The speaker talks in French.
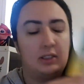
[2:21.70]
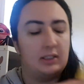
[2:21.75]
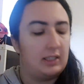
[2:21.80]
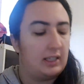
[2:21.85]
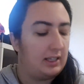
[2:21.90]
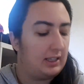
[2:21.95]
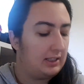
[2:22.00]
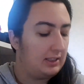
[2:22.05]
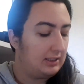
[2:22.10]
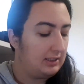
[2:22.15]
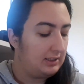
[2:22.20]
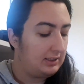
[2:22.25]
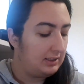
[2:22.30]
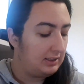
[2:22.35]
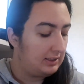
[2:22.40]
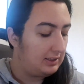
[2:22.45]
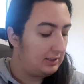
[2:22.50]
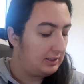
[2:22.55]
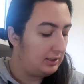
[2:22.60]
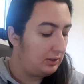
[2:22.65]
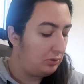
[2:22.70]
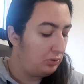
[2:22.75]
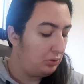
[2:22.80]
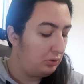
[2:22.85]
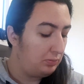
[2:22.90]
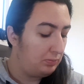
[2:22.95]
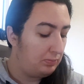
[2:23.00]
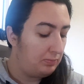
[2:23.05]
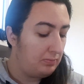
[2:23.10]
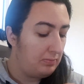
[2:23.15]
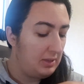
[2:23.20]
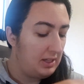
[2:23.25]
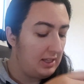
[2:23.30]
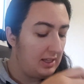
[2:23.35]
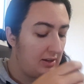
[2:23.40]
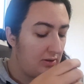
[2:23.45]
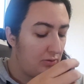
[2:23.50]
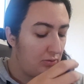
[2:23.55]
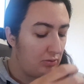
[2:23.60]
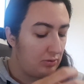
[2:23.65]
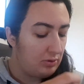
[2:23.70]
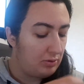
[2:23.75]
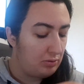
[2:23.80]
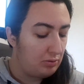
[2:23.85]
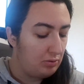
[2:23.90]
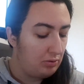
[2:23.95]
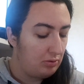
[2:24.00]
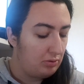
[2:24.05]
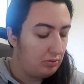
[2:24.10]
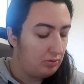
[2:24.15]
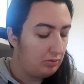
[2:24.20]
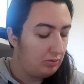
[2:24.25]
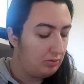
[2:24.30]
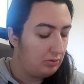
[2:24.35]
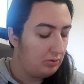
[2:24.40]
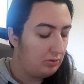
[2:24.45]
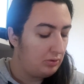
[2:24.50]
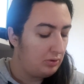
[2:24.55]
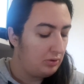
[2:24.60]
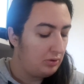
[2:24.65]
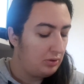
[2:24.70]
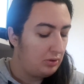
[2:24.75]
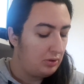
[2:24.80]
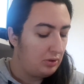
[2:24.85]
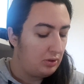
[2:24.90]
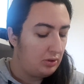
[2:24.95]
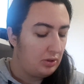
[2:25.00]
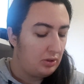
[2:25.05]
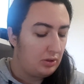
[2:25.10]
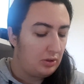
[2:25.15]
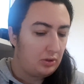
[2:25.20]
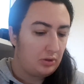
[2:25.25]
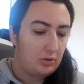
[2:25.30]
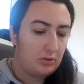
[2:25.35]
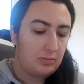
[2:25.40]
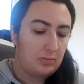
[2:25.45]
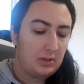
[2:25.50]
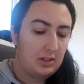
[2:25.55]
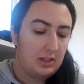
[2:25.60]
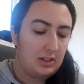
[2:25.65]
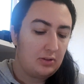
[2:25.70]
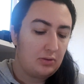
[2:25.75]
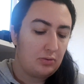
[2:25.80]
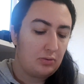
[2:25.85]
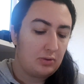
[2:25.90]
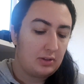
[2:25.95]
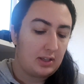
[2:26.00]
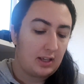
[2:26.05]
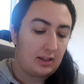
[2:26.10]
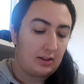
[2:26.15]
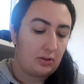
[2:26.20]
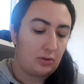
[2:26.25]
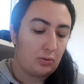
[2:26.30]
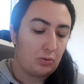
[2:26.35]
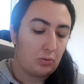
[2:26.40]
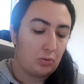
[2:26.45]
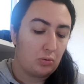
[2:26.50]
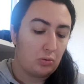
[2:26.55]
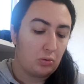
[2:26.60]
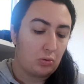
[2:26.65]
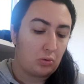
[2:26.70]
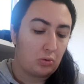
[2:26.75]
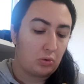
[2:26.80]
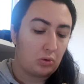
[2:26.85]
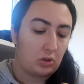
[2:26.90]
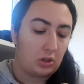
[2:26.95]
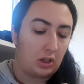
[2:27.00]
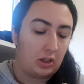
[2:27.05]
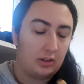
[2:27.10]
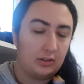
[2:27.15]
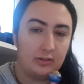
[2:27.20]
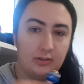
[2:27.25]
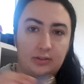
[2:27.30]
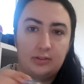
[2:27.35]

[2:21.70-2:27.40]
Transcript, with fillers: 16, c'est une mini sucu Une mini sucette au coca.